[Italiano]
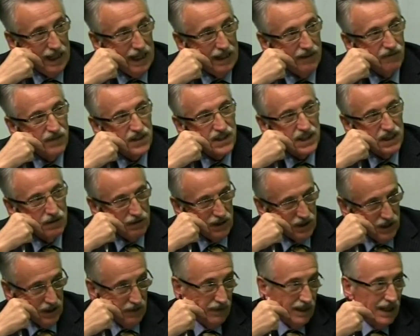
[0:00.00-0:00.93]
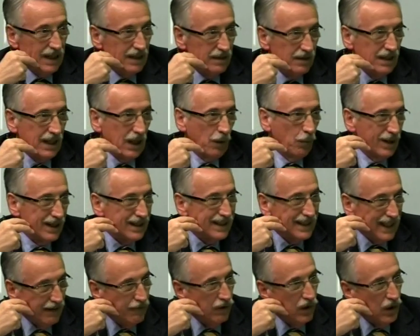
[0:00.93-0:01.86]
a investire una cifra ragguardevole